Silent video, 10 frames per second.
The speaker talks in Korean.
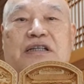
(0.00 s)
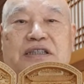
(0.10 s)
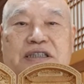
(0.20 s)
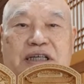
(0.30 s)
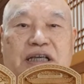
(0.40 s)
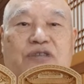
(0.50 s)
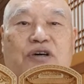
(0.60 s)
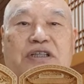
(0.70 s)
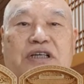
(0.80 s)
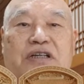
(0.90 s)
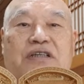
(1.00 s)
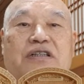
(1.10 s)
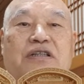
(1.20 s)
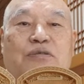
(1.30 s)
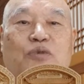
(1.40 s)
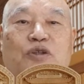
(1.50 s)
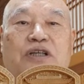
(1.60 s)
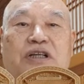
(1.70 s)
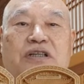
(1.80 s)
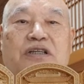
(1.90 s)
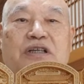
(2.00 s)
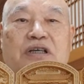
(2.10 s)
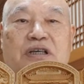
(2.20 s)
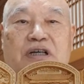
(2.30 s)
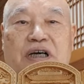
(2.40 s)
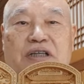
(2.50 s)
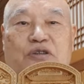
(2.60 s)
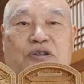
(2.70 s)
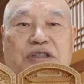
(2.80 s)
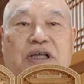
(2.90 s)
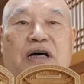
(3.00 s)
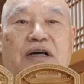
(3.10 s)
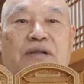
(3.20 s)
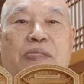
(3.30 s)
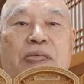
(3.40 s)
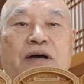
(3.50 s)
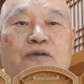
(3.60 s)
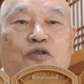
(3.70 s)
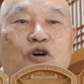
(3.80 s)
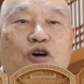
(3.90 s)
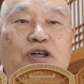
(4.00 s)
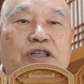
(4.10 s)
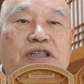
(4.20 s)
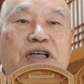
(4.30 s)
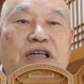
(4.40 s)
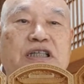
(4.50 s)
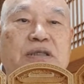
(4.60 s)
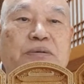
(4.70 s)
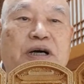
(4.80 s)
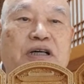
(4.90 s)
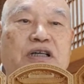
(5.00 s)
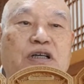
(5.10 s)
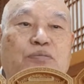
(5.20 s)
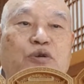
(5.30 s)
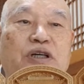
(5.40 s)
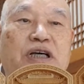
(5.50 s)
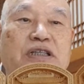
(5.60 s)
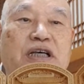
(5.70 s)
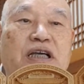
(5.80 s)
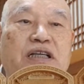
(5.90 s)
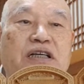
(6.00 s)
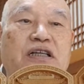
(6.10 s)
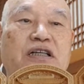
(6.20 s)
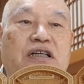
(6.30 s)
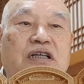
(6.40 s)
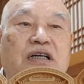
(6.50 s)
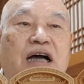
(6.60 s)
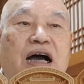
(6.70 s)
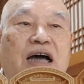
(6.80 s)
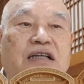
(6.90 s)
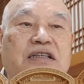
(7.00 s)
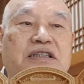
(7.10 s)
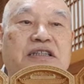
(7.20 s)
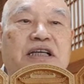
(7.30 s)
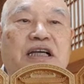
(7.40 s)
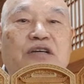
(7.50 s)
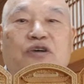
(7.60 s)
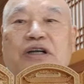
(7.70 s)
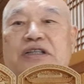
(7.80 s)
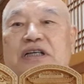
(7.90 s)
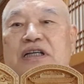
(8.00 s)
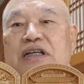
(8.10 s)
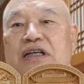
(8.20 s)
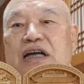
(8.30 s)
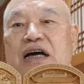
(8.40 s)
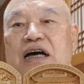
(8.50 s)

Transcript: 지혜의 관찰을 보살은 가지고 있다. 또 일체 시방의 불가사의를 아는 지혜의 관찰이니라.